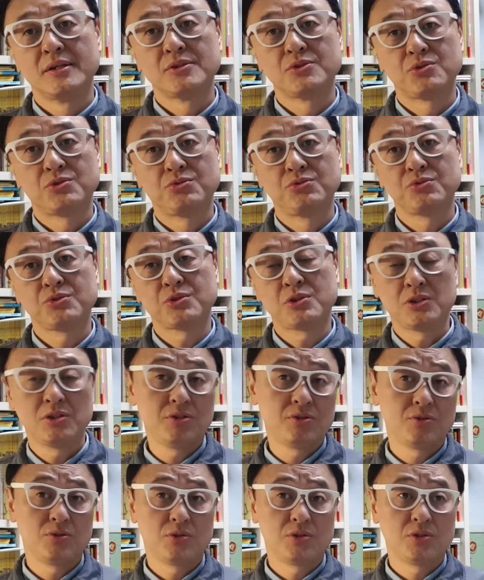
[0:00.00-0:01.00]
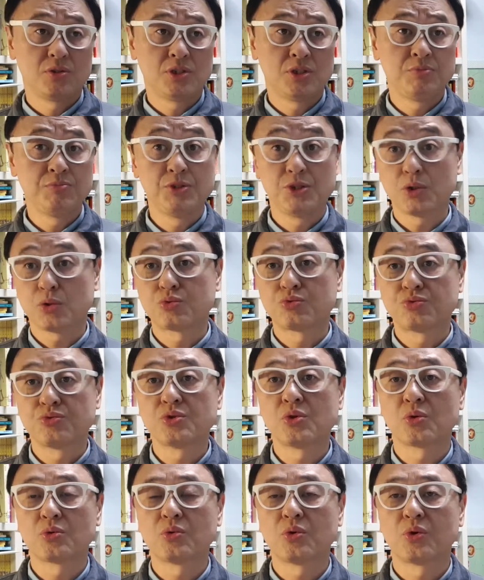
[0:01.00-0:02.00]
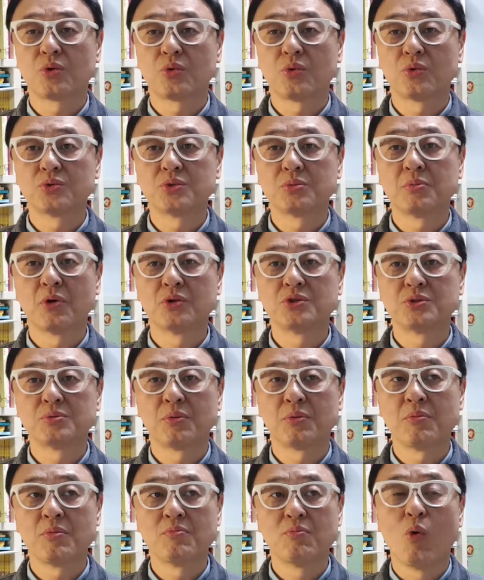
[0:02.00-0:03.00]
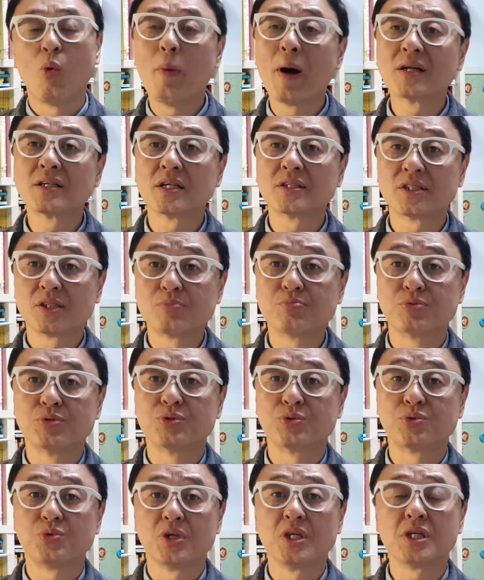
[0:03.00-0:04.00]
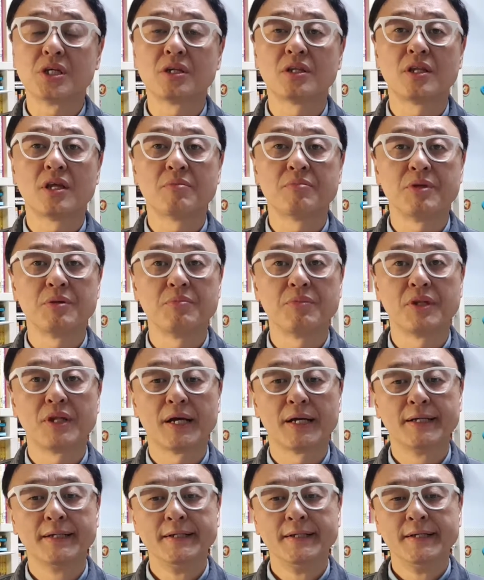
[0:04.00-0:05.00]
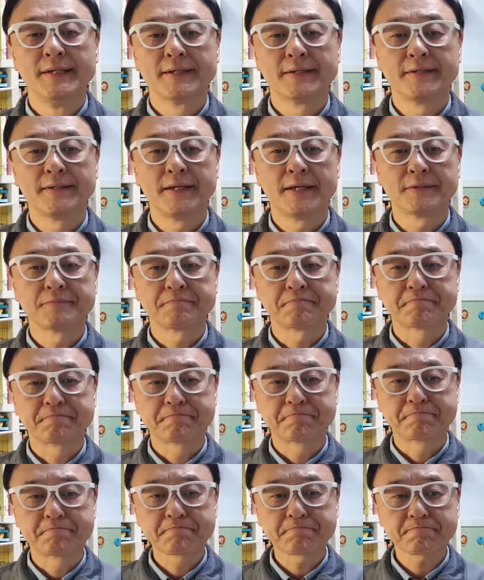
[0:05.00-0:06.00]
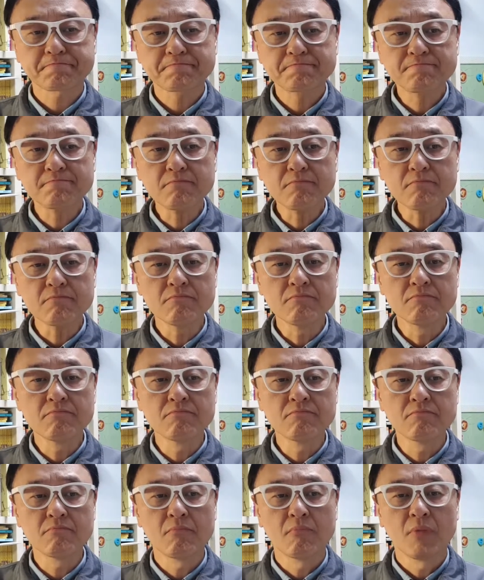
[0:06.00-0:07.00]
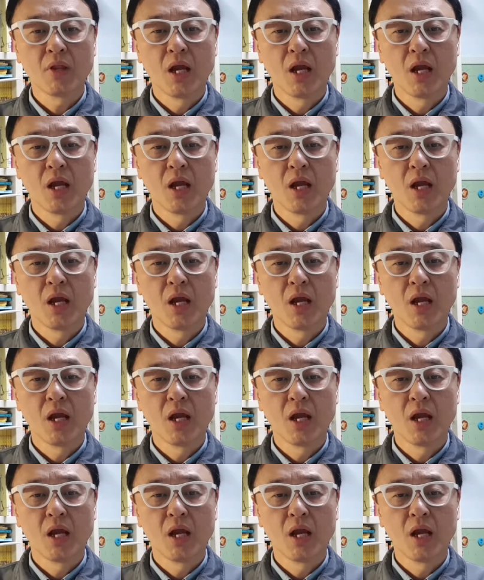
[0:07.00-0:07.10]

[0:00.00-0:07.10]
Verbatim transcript: 준 큰 심리적 충격도 있고 좀 어찌 보면 모방 자세를 부를 수도 있기 때문입니다. 근데 음,